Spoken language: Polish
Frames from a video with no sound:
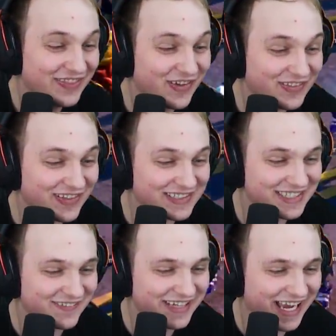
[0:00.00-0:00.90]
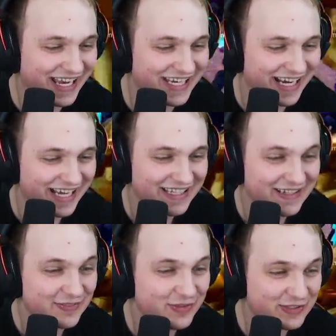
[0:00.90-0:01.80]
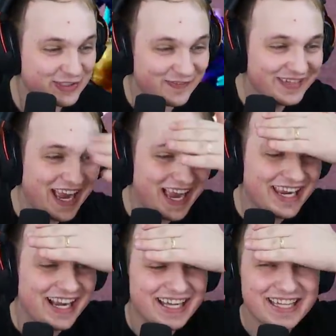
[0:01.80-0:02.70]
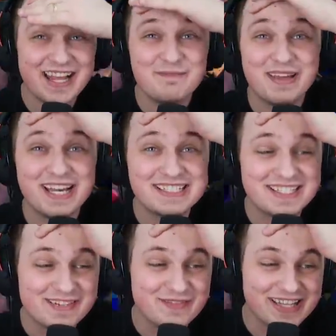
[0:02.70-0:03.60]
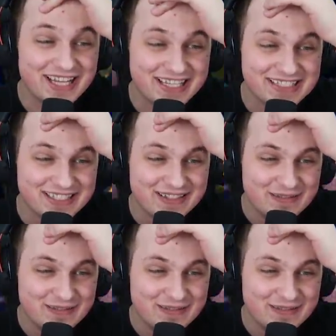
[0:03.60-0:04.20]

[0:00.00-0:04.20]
No to są jaja! To są jaja! Ej, pierwszy chyba takie...